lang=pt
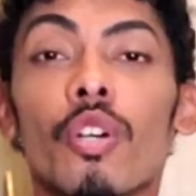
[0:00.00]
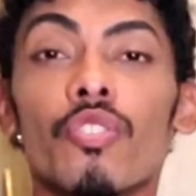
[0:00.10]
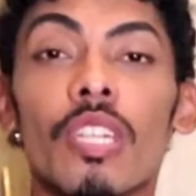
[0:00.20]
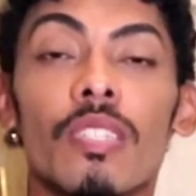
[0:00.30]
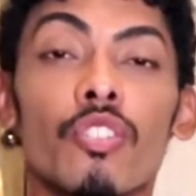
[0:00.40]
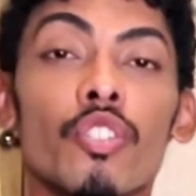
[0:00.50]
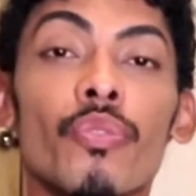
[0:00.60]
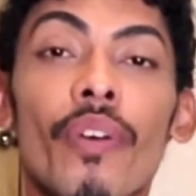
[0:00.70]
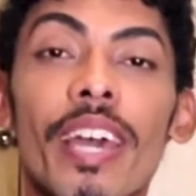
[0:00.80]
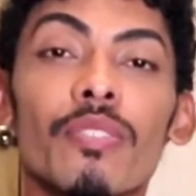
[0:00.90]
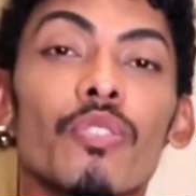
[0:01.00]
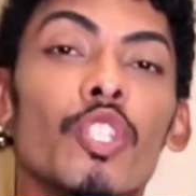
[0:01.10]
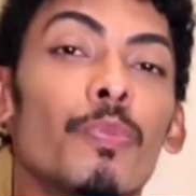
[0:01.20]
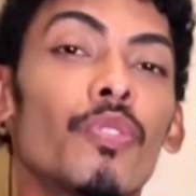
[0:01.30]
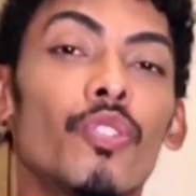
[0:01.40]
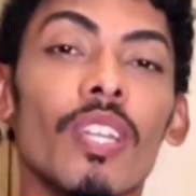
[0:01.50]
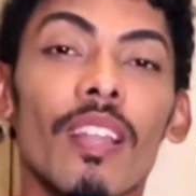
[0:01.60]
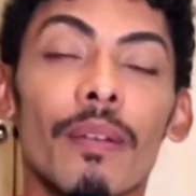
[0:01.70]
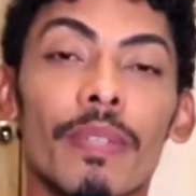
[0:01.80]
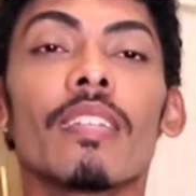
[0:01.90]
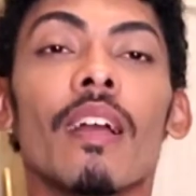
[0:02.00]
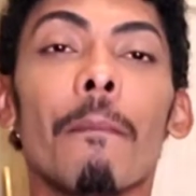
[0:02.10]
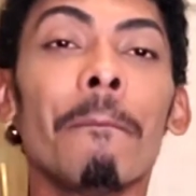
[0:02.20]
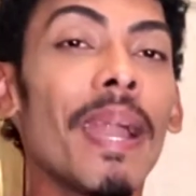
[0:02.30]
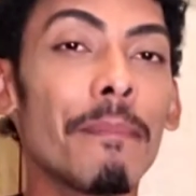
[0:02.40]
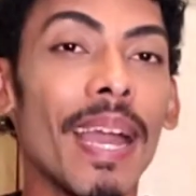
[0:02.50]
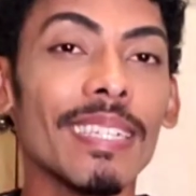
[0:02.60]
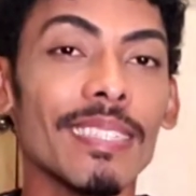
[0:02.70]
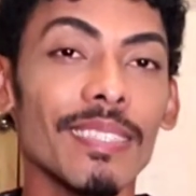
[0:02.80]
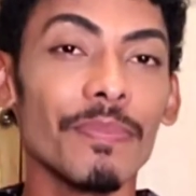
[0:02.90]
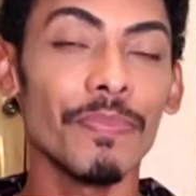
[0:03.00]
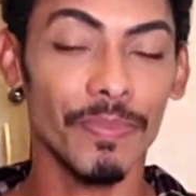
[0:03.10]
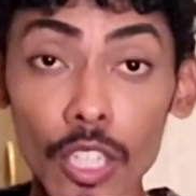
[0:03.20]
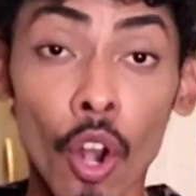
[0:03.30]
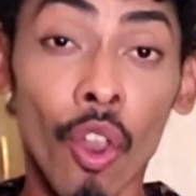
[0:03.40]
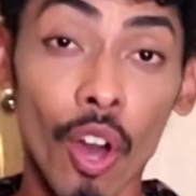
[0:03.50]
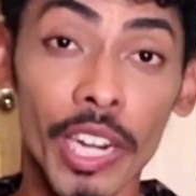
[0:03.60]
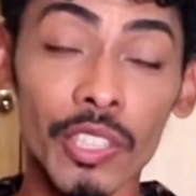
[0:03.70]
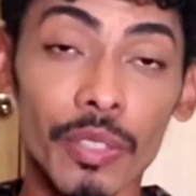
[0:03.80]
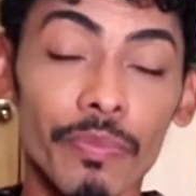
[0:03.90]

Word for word: já utilizei de diversos tipos de lâmina, Barbex, Nord,